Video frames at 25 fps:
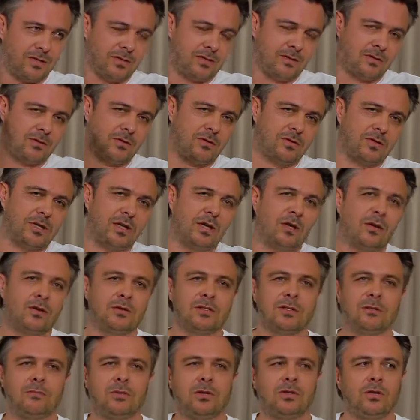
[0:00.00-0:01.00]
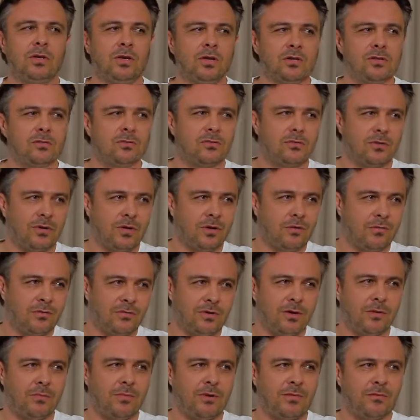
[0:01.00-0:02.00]
Jest to taki rodzaj Matrixu, który ja
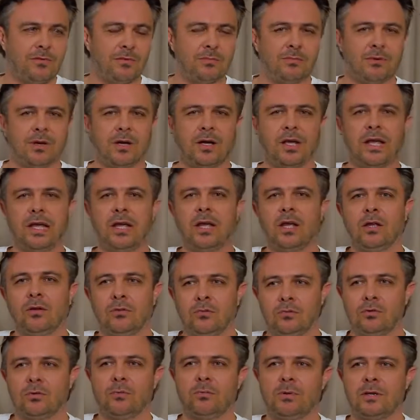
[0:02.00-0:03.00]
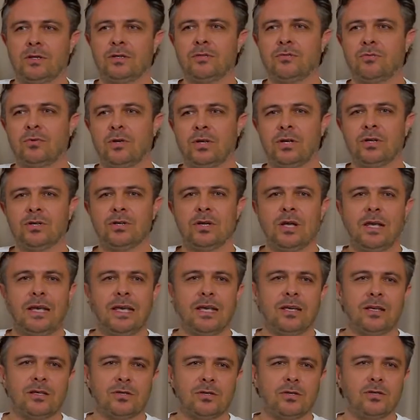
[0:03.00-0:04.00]
uwielbiam, wiesz, bo jak dużo pracujesz,
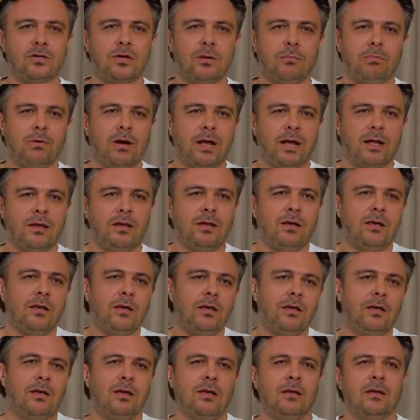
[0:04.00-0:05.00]
jesteś na planie,